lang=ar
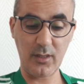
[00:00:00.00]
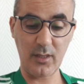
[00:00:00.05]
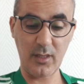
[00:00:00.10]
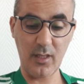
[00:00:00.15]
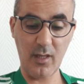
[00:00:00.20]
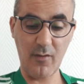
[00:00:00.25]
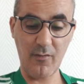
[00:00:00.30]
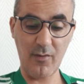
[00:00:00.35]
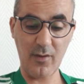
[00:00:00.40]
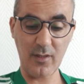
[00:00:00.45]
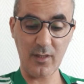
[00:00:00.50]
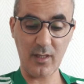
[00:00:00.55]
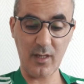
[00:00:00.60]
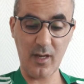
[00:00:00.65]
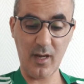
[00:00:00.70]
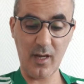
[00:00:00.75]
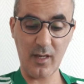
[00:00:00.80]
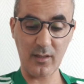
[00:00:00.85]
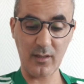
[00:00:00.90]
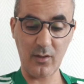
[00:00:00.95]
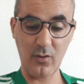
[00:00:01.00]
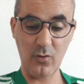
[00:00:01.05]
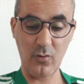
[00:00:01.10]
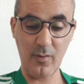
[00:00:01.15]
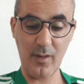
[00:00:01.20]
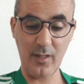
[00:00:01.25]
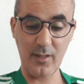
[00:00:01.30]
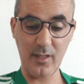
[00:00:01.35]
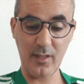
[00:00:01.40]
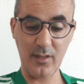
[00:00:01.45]
سنه فسخ عقده
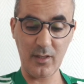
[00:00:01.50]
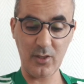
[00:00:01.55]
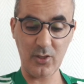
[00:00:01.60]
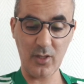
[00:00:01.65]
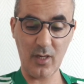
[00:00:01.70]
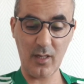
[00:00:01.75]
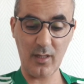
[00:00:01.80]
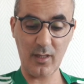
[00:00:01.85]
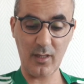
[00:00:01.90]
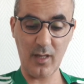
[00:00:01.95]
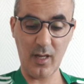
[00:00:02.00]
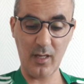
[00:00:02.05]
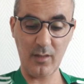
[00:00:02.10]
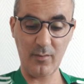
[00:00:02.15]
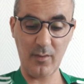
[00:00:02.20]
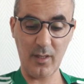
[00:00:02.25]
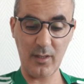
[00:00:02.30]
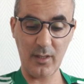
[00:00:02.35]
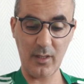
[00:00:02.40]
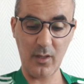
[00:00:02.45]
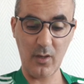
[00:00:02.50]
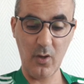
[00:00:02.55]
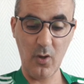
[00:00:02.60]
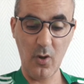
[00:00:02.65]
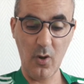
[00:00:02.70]
مع نادي شالك الالماني